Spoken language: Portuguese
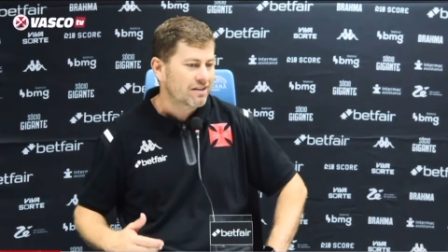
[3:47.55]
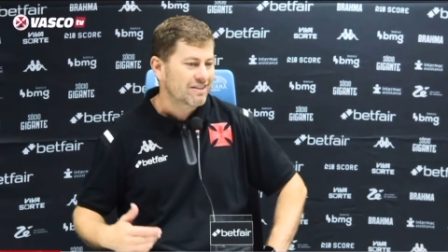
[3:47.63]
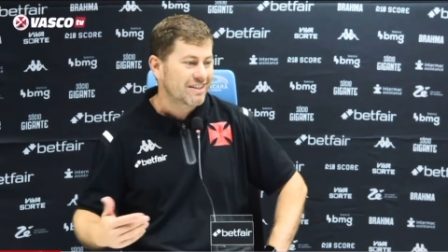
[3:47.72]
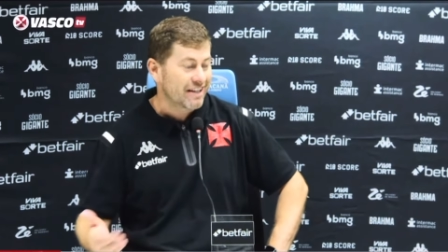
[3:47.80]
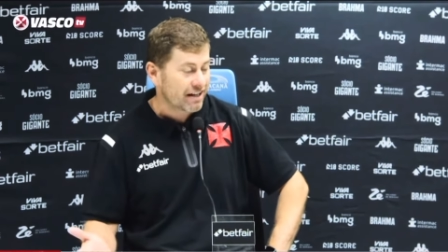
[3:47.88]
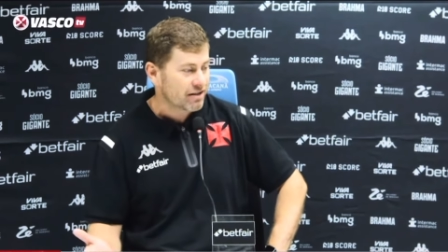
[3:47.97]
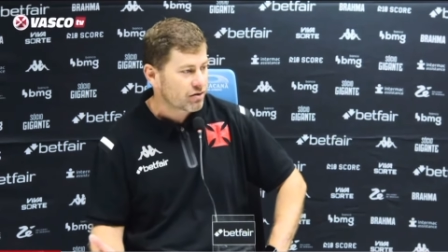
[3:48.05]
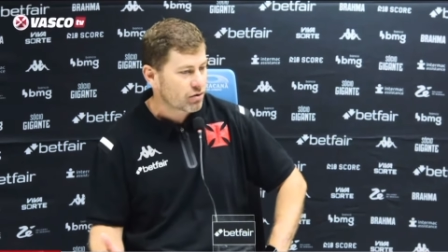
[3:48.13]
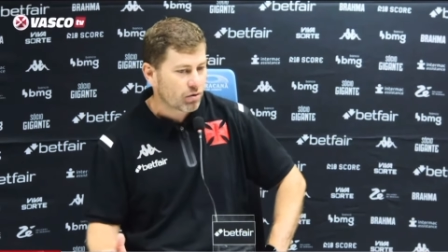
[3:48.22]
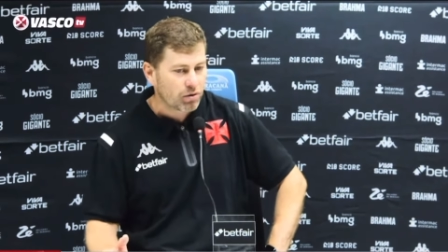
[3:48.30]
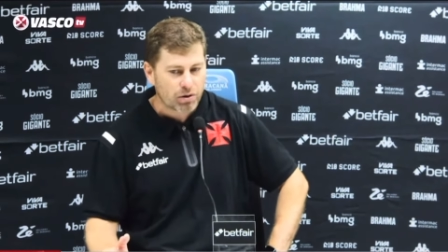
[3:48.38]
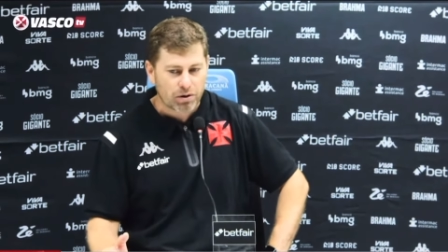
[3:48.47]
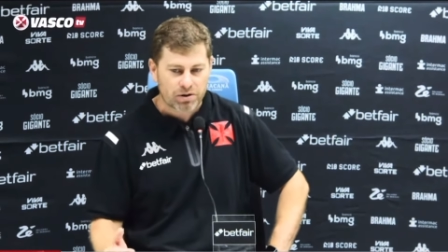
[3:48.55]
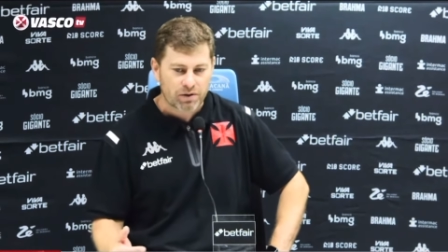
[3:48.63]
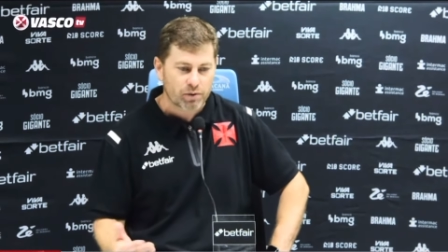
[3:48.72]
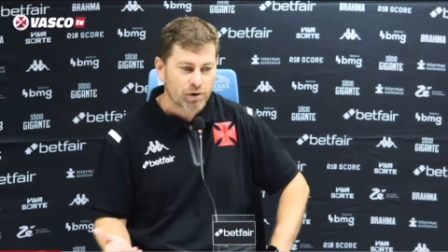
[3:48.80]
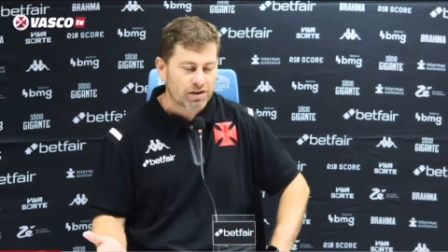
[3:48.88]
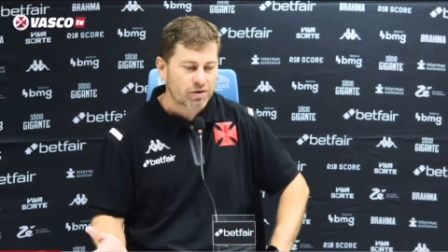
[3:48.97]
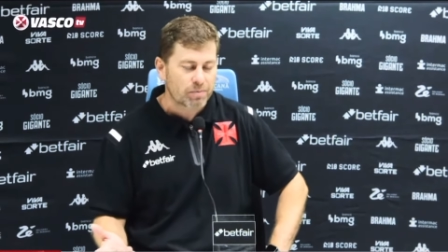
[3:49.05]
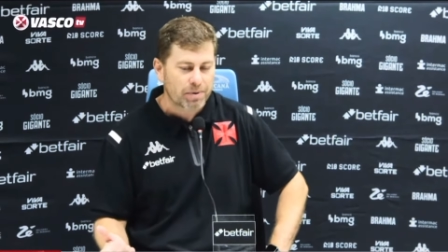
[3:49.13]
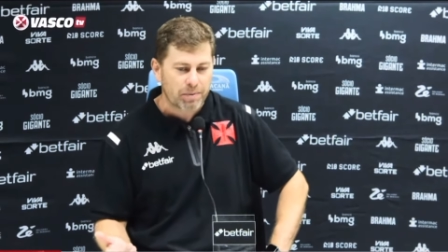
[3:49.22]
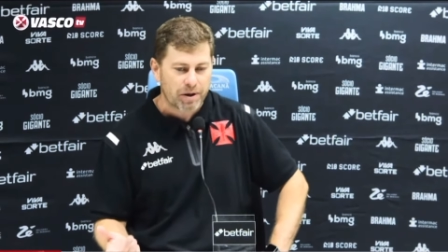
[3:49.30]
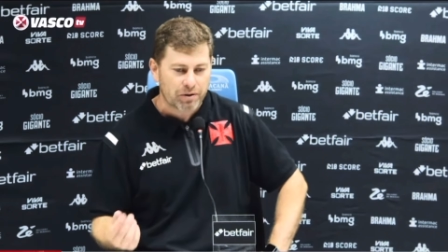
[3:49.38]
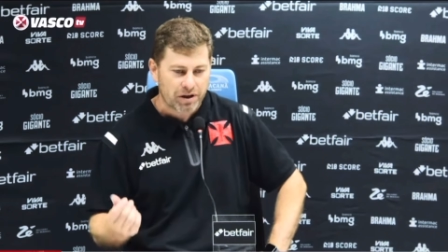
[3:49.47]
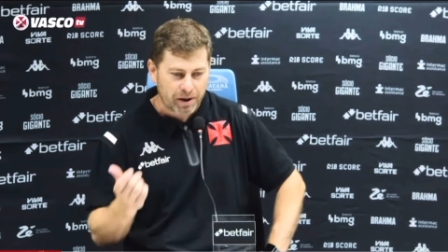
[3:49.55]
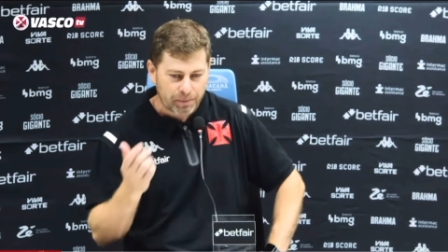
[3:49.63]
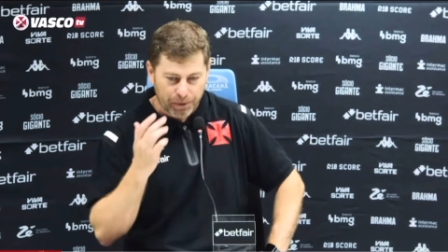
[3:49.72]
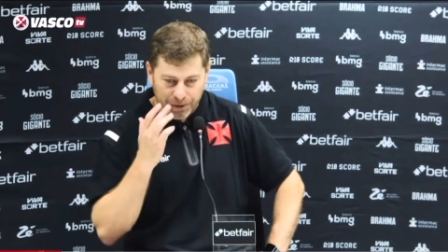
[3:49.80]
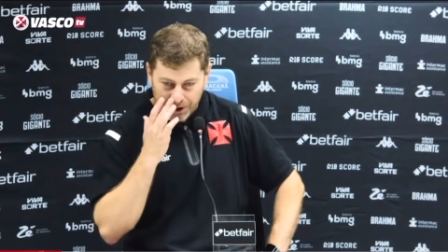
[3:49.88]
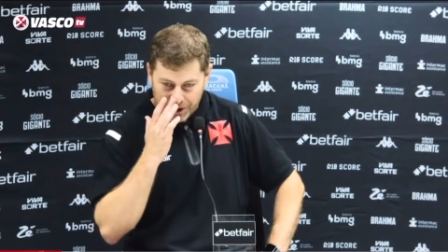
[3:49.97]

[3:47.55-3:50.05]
se arriscou, teve um lance no primeiro tempo